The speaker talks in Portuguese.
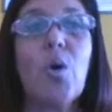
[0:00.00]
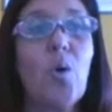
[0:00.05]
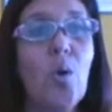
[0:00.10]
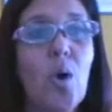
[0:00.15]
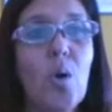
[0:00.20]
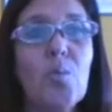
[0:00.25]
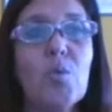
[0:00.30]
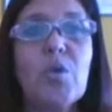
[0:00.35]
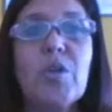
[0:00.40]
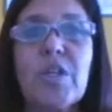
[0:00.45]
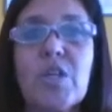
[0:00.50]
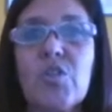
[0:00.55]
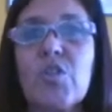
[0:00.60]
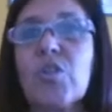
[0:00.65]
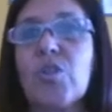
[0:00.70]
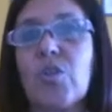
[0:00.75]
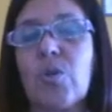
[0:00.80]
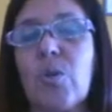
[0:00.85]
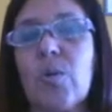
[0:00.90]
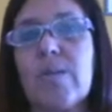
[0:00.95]
como que a
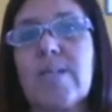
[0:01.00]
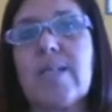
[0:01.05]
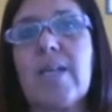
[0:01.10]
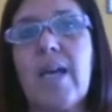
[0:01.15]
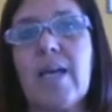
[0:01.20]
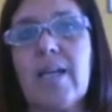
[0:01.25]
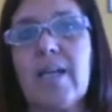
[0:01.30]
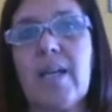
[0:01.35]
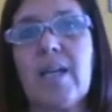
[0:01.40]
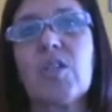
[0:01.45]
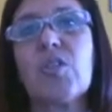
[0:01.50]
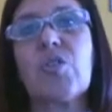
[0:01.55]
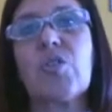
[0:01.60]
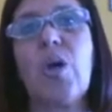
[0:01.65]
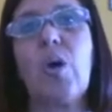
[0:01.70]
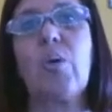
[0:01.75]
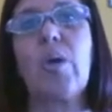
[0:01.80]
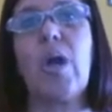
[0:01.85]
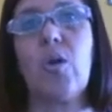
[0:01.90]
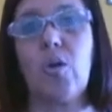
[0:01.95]
gente consegue
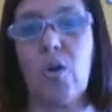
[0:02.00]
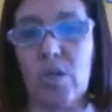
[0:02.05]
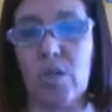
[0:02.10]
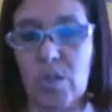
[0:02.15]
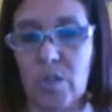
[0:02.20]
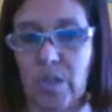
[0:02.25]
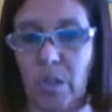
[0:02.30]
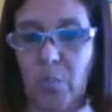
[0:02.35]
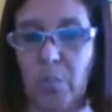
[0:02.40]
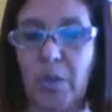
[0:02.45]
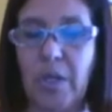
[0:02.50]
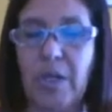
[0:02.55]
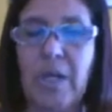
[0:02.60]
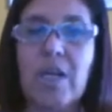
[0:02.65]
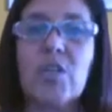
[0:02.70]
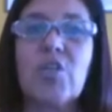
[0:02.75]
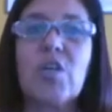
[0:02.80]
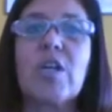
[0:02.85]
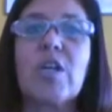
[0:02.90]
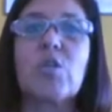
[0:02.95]
restaurar o nosso campo
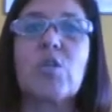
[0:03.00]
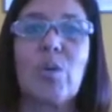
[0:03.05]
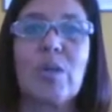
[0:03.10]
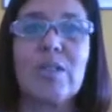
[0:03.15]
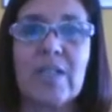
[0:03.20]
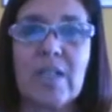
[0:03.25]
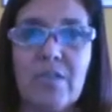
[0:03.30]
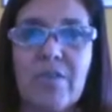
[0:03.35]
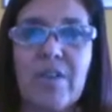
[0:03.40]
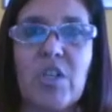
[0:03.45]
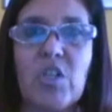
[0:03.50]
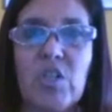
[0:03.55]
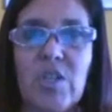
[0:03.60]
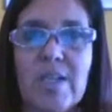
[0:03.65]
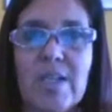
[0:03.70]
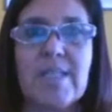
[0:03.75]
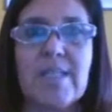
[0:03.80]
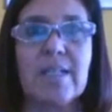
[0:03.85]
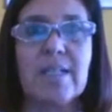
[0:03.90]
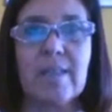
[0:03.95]
energético através
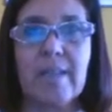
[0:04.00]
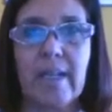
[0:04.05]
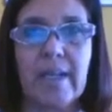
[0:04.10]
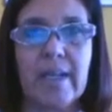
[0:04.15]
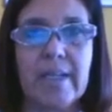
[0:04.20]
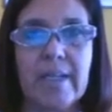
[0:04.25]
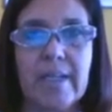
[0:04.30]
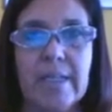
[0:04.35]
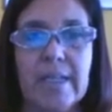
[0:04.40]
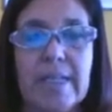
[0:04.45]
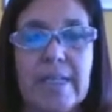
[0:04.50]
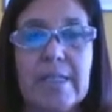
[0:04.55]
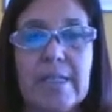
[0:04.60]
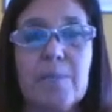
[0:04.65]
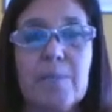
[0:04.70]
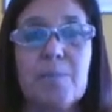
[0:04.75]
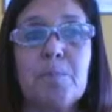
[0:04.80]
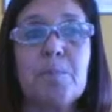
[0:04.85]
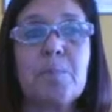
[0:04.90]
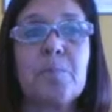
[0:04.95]
dessa técnica?
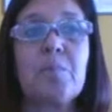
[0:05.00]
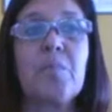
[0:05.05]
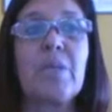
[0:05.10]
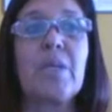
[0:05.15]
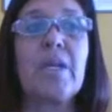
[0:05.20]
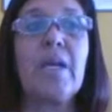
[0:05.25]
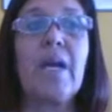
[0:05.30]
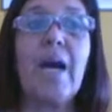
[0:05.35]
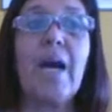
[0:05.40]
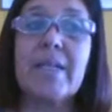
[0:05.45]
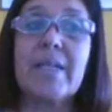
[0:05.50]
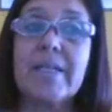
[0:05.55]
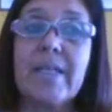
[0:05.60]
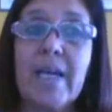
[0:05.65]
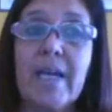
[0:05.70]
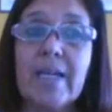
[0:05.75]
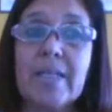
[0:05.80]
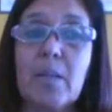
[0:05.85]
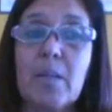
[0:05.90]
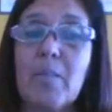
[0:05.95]
A
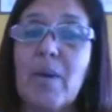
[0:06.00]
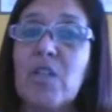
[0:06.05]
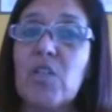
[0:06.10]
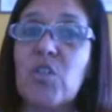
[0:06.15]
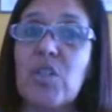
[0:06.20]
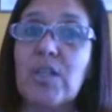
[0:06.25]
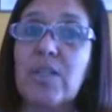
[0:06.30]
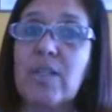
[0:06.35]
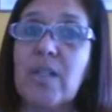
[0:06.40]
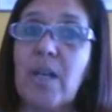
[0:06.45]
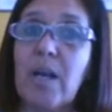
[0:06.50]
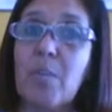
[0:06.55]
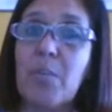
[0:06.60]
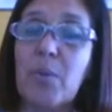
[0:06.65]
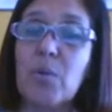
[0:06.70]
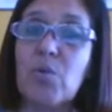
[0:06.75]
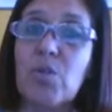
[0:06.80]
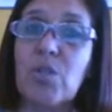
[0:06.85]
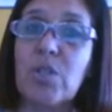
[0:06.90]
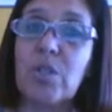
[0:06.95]
ideia da magia
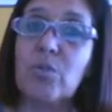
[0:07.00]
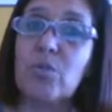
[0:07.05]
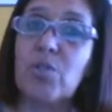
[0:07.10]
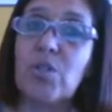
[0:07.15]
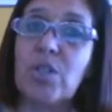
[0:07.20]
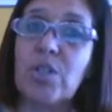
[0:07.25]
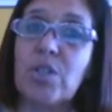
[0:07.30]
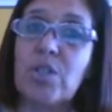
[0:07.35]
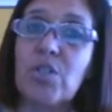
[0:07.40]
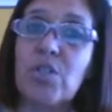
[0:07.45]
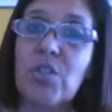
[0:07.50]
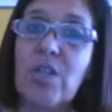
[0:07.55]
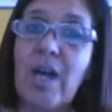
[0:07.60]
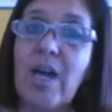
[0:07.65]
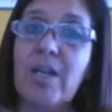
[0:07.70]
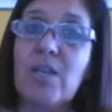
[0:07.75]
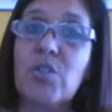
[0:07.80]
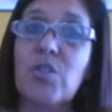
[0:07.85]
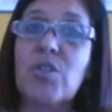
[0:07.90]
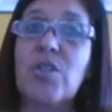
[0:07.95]
terapêutica dos
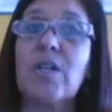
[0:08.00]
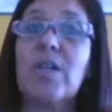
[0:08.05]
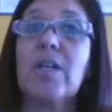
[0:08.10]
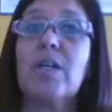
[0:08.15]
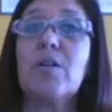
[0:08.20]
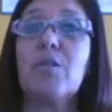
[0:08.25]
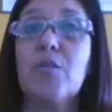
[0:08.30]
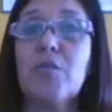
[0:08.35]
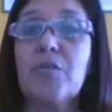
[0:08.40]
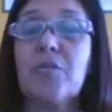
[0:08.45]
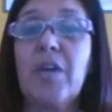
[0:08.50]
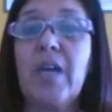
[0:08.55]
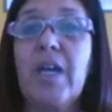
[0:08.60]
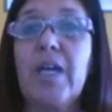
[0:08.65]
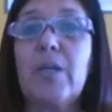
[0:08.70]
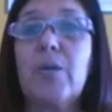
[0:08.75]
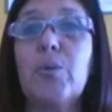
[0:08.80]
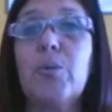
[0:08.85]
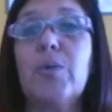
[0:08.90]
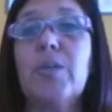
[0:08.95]
cristais
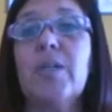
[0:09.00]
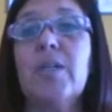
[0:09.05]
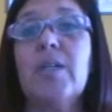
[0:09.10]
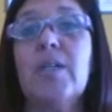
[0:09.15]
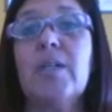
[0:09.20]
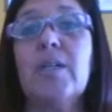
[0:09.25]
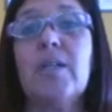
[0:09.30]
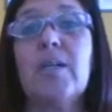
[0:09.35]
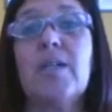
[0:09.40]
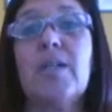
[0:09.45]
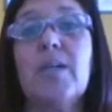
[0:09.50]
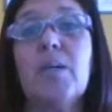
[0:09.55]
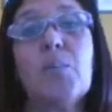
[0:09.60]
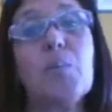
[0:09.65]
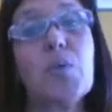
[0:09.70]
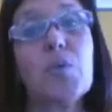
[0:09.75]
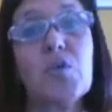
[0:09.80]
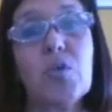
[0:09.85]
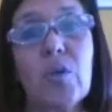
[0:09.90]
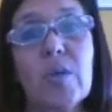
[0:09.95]
veio é,
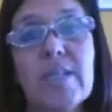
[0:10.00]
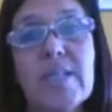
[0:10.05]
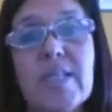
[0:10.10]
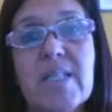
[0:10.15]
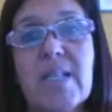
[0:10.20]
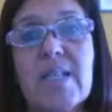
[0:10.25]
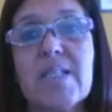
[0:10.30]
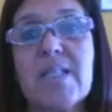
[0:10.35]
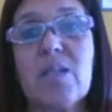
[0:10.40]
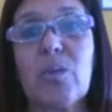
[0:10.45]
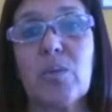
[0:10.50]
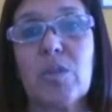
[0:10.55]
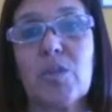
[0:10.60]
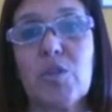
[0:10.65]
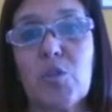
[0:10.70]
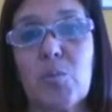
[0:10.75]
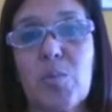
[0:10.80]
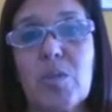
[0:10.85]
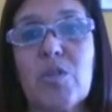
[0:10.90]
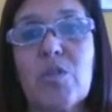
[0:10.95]
por solicitação
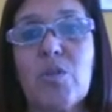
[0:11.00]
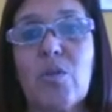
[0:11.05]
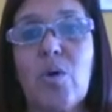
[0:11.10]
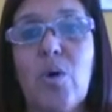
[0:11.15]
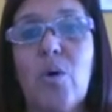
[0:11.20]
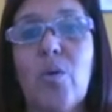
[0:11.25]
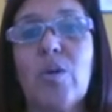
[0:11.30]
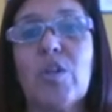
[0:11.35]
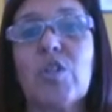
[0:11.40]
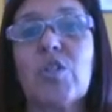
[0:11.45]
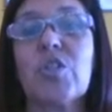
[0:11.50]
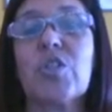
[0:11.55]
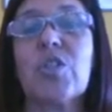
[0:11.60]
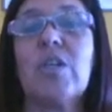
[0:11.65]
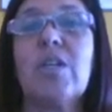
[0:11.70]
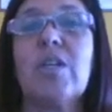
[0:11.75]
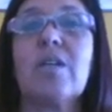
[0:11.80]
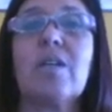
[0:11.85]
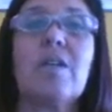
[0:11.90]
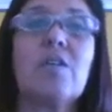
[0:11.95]
das pessoas
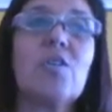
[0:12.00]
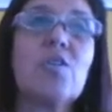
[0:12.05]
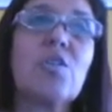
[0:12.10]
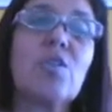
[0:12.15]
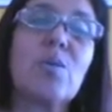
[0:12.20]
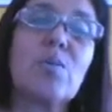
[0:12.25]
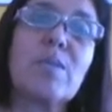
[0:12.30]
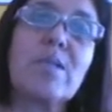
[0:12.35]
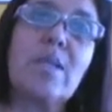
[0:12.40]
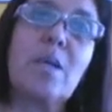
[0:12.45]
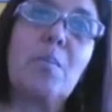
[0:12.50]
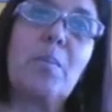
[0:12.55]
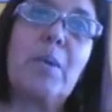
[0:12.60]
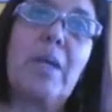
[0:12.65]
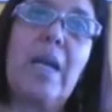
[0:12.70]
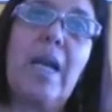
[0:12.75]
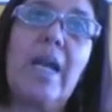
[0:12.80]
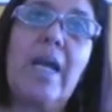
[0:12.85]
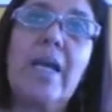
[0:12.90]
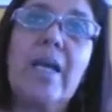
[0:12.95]
que estão
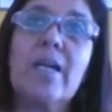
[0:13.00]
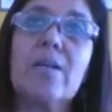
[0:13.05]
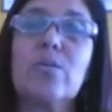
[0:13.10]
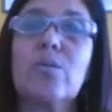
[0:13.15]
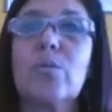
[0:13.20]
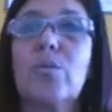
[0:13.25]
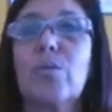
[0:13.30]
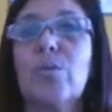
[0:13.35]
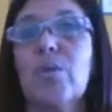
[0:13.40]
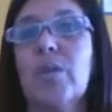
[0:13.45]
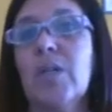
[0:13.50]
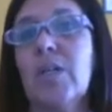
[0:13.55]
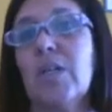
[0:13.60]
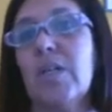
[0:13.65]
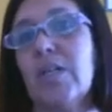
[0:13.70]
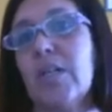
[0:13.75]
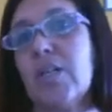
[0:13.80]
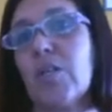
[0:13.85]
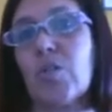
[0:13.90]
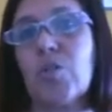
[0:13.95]
sempre lendo
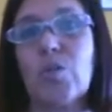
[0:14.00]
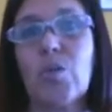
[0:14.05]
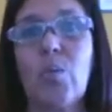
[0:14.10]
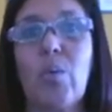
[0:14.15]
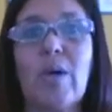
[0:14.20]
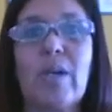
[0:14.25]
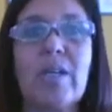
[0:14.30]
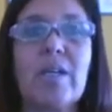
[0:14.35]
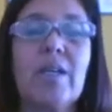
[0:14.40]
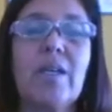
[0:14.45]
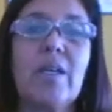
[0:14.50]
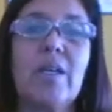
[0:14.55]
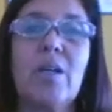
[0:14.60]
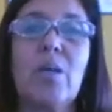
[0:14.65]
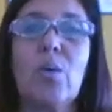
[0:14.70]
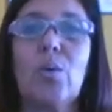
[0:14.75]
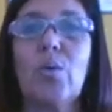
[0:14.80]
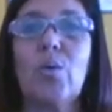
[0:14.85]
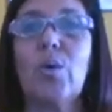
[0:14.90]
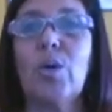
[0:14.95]
isso ou
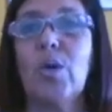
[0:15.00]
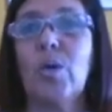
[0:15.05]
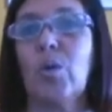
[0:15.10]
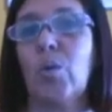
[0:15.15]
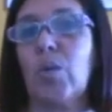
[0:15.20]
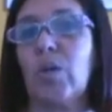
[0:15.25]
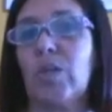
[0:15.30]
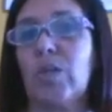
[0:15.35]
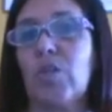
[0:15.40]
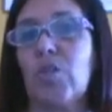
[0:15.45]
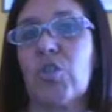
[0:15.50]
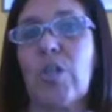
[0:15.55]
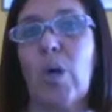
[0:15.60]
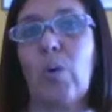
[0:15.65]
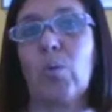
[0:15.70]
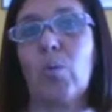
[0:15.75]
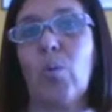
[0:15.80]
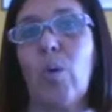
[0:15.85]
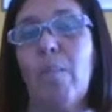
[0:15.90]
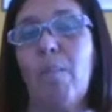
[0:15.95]
aquilo, o
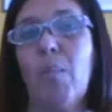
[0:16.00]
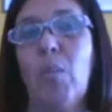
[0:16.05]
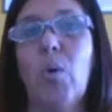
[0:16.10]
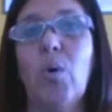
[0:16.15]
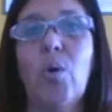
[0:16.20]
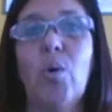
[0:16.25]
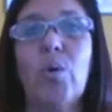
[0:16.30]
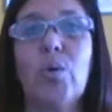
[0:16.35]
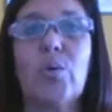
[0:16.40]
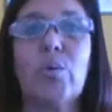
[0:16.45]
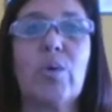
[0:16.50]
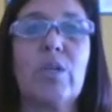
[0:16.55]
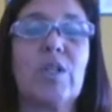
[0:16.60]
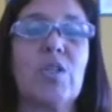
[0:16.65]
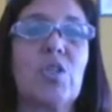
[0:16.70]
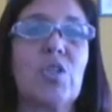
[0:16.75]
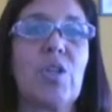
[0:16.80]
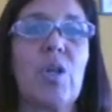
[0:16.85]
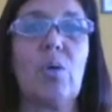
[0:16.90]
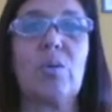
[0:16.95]
cristal do amor, o
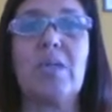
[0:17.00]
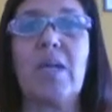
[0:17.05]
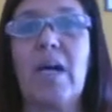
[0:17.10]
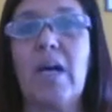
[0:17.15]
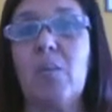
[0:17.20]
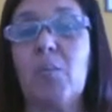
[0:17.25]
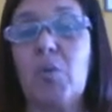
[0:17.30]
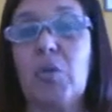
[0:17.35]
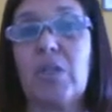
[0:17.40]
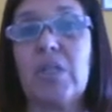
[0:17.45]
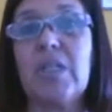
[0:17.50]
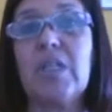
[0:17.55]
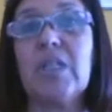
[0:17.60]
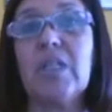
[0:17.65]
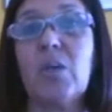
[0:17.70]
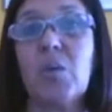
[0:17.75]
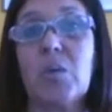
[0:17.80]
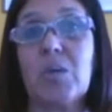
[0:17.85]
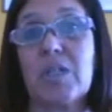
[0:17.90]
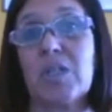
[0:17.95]
cristal da
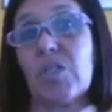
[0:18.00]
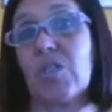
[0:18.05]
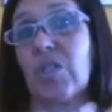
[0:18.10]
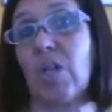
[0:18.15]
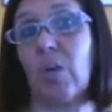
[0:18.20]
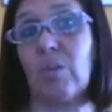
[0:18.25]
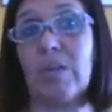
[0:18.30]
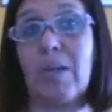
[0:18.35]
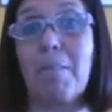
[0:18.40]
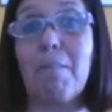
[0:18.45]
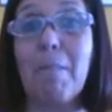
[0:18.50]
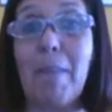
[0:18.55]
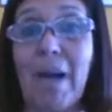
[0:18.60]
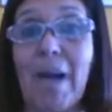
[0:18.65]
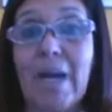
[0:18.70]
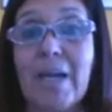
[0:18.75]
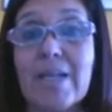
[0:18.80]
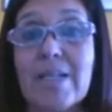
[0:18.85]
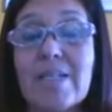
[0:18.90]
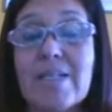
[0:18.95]
harmonia, o cristal da
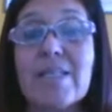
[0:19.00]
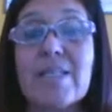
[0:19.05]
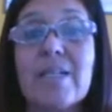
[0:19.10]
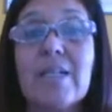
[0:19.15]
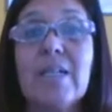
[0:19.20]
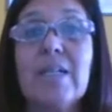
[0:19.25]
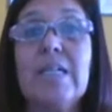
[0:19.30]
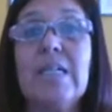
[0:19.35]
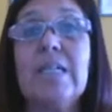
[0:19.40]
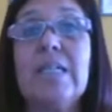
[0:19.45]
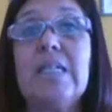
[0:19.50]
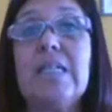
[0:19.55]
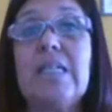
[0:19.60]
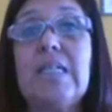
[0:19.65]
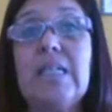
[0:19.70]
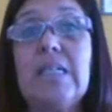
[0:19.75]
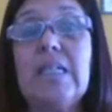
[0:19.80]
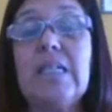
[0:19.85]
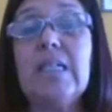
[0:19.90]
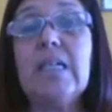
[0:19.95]
paz.
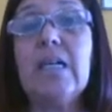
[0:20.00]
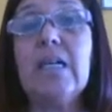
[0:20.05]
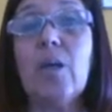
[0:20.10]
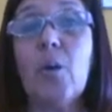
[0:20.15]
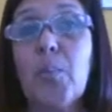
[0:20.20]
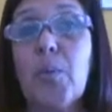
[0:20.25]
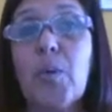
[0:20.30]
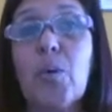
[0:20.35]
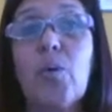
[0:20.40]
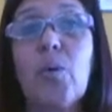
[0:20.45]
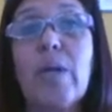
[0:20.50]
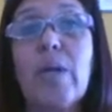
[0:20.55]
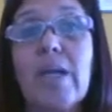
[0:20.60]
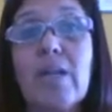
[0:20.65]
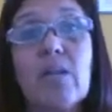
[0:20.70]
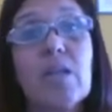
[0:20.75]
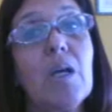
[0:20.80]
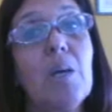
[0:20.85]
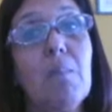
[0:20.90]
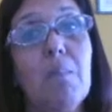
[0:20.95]
E eu
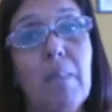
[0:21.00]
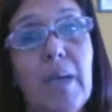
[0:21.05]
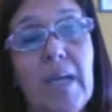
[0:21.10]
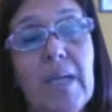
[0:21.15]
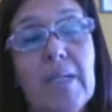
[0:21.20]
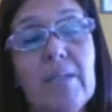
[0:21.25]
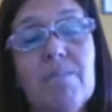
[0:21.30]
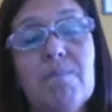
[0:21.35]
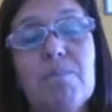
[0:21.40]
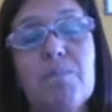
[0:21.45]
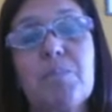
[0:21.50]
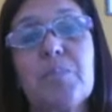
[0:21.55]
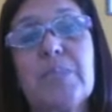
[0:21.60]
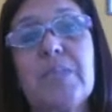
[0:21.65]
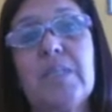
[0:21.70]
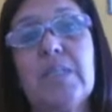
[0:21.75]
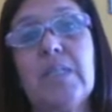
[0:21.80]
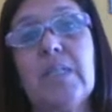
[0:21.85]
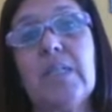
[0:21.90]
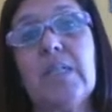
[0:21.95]
procurei também
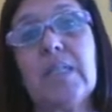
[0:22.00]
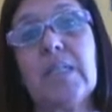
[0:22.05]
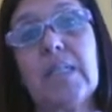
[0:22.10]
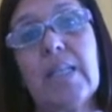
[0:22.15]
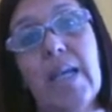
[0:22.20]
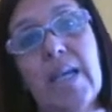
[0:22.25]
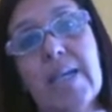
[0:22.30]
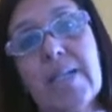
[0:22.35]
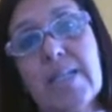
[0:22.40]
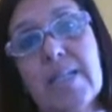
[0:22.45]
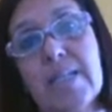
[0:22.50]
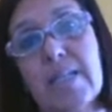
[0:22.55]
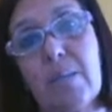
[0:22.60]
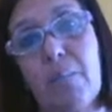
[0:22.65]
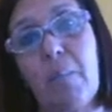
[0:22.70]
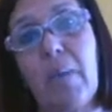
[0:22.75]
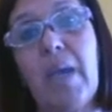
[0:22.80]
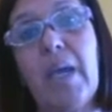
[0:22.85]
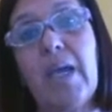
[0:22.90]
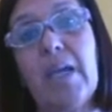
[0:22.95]
é, nesse
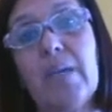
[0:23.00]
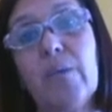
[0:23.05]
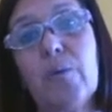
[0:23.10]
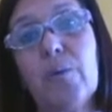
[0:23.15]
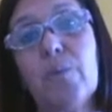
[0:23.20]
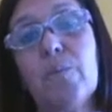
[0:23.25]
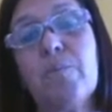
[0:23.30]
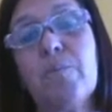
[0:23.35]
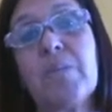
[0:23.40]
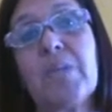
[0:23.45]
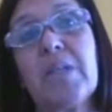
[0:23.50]
meio